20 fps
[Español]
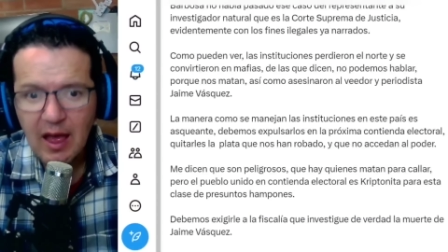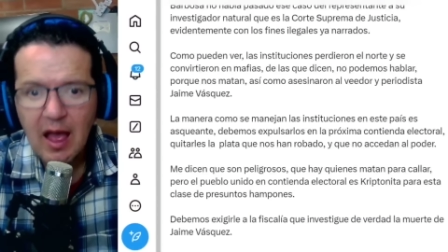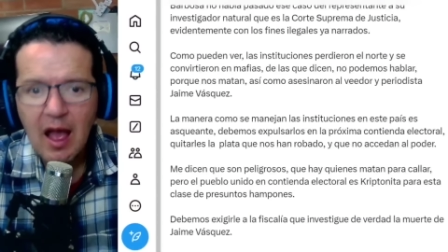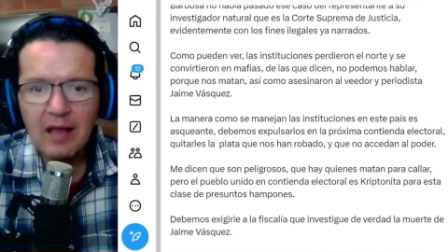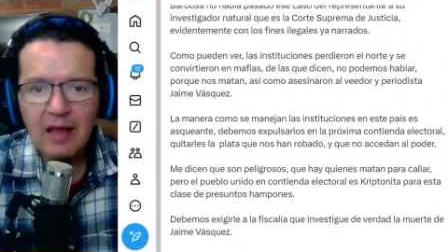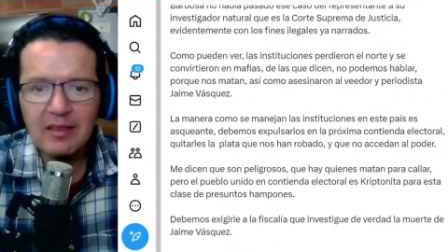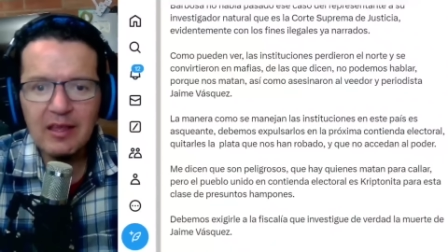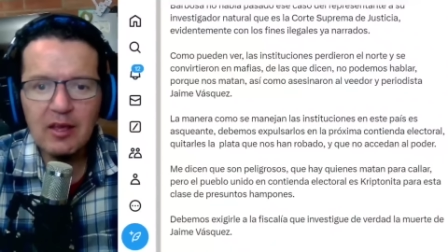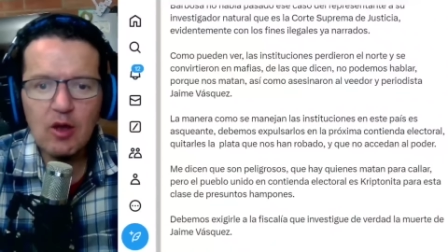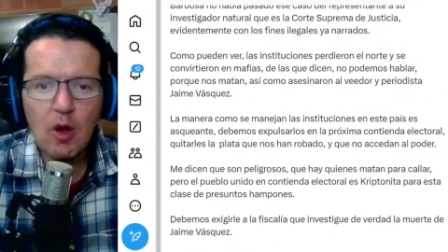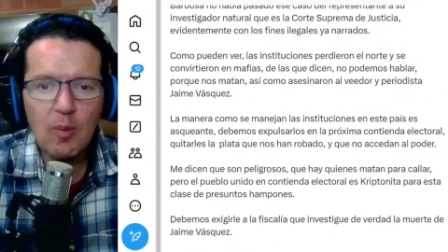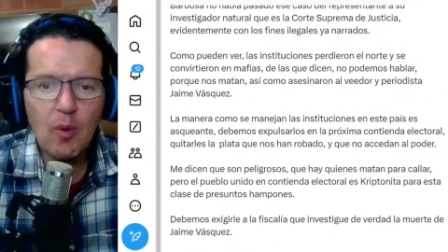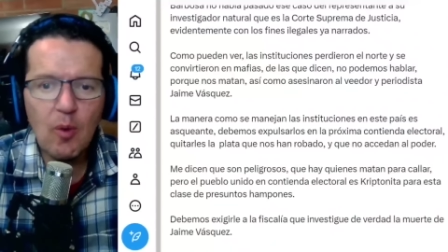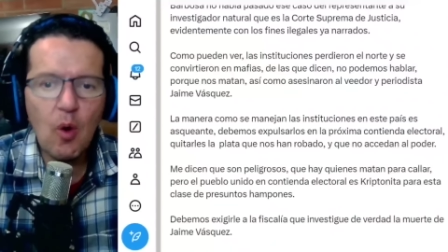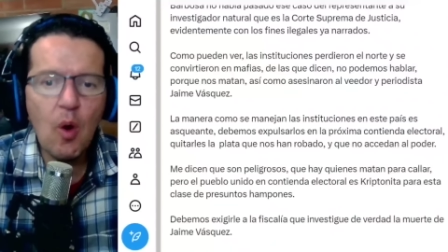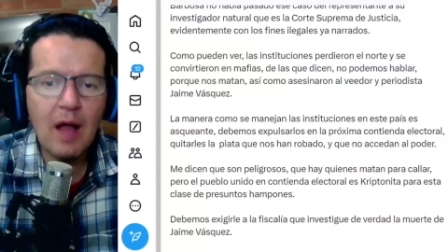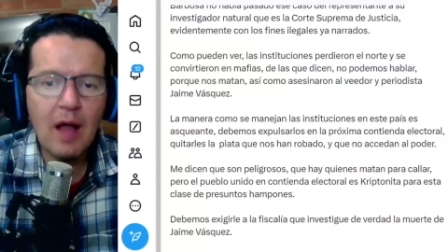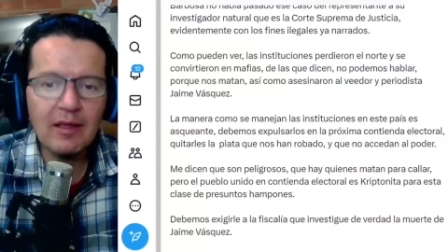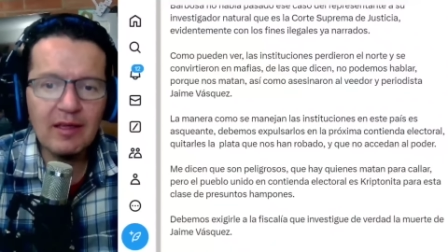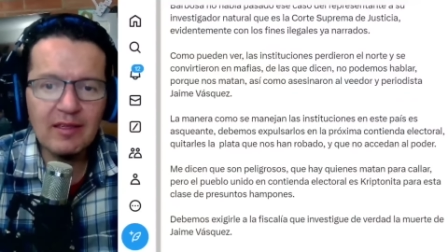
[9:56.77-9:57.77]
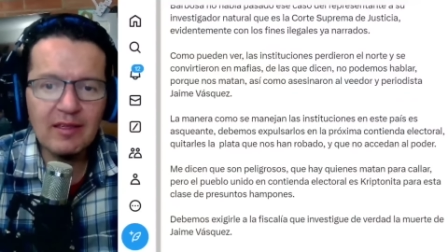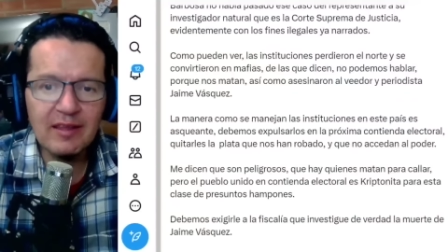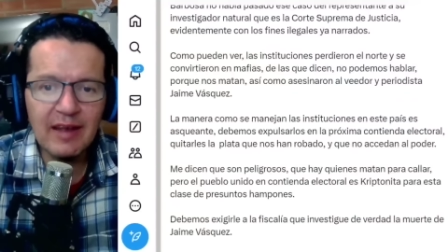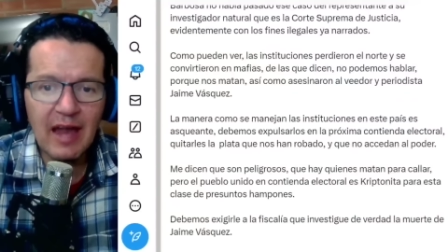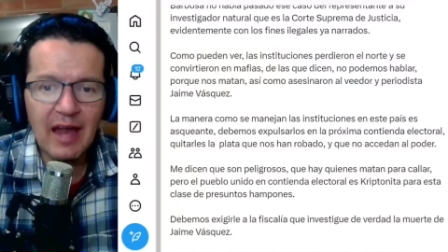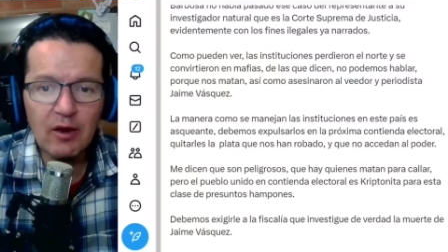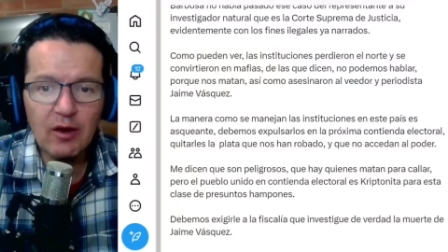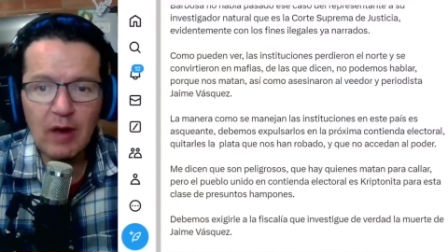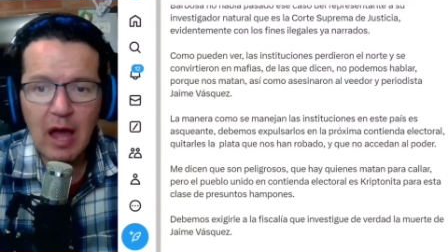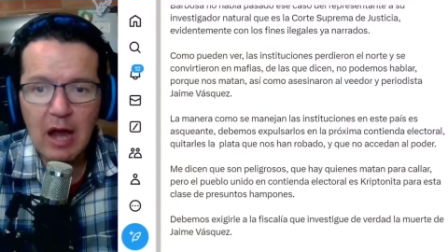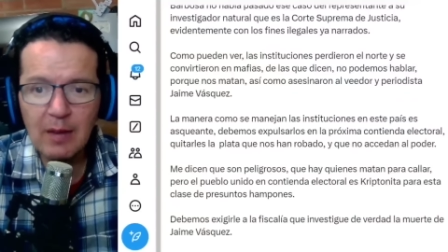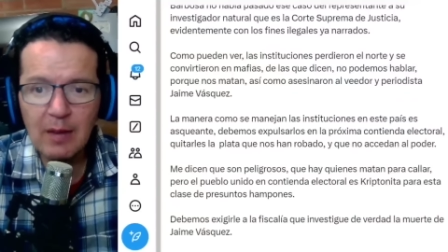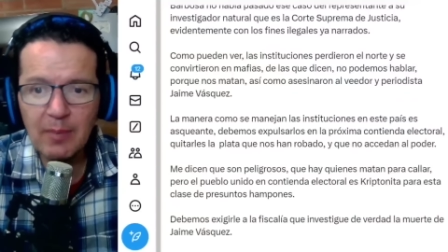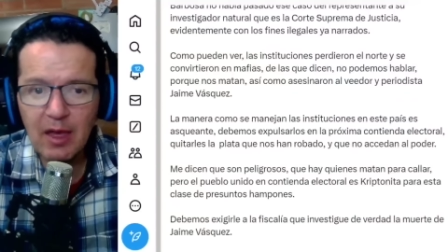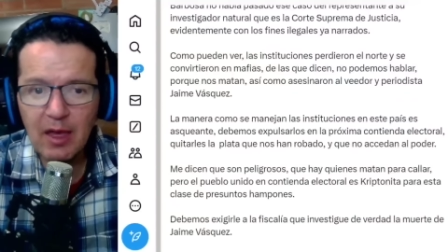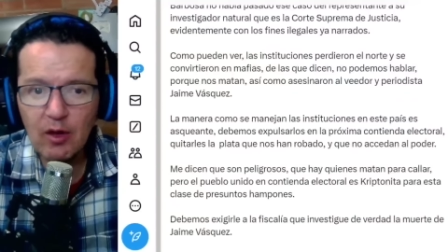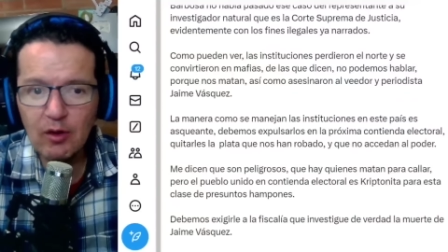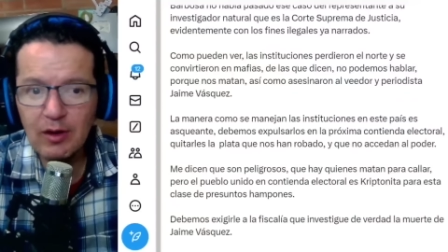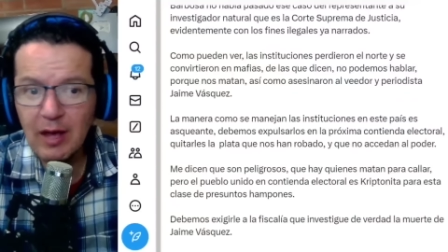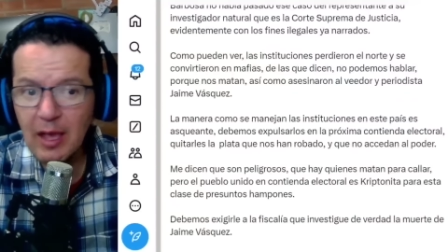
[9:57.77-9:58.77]
así como asesinaron al
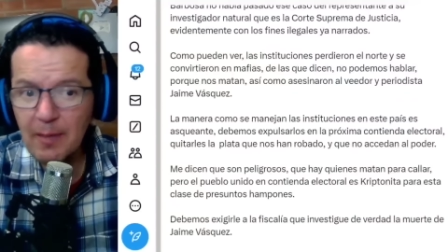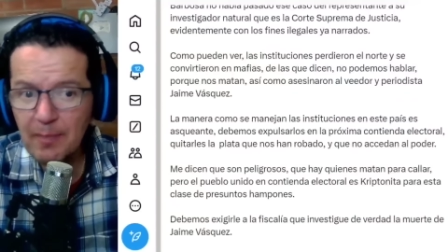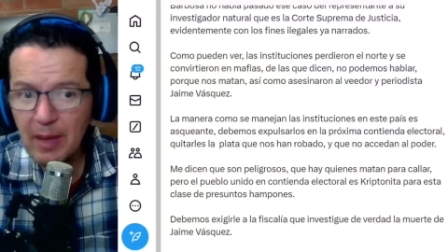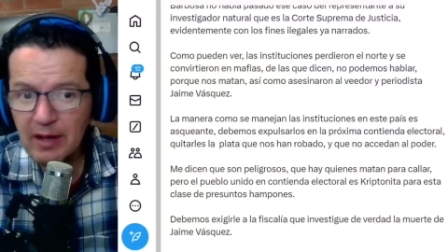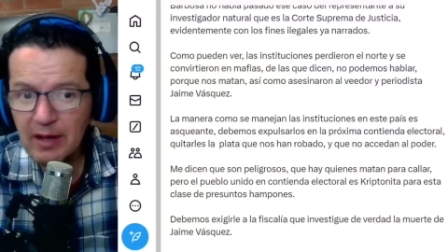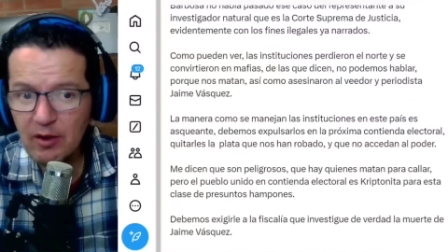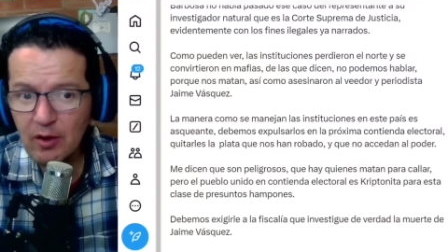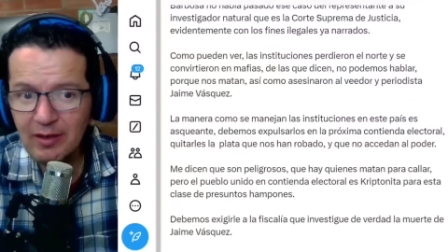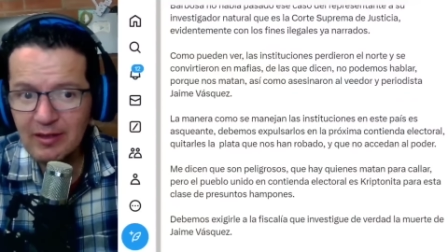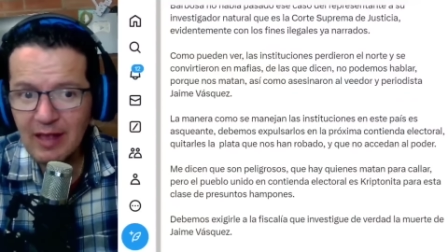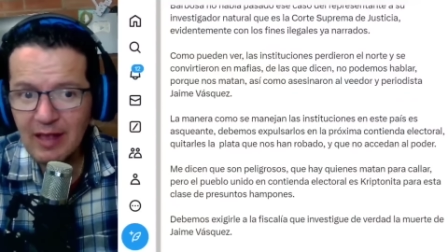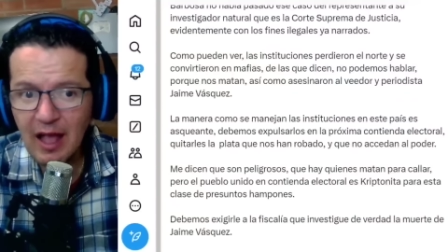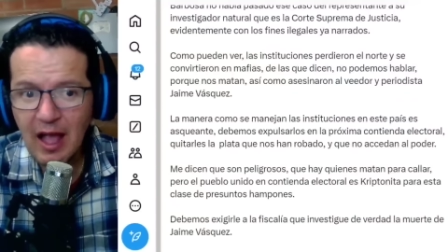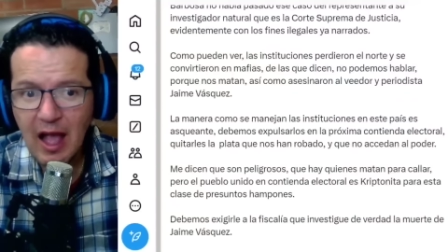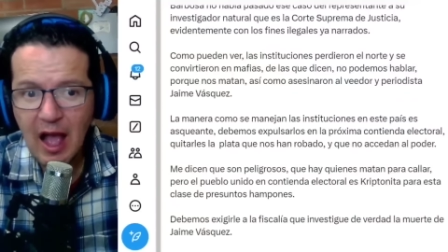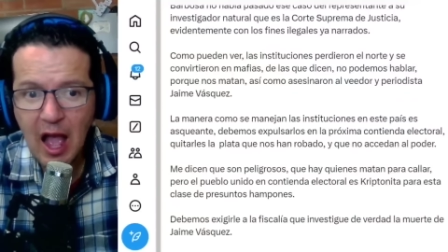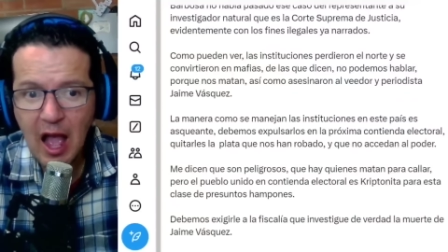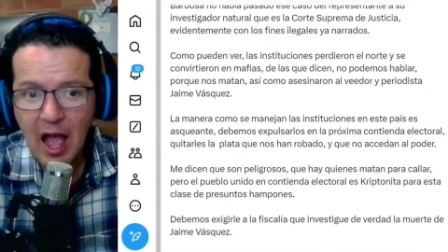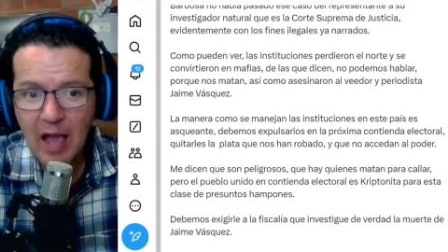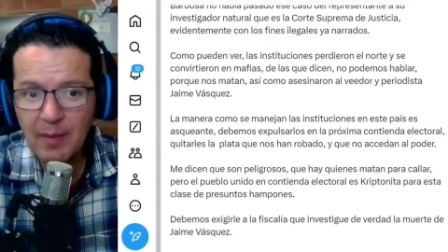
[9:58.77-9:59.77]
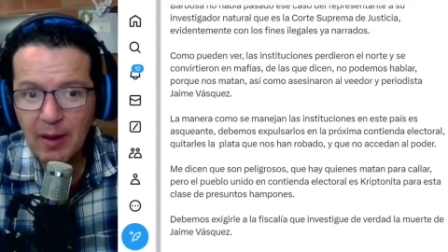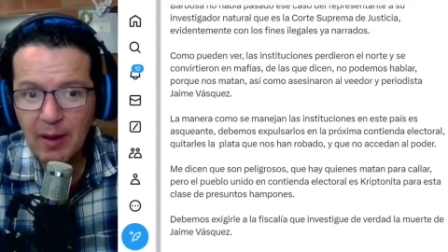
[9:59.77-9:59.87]
veedor y periodista Jaime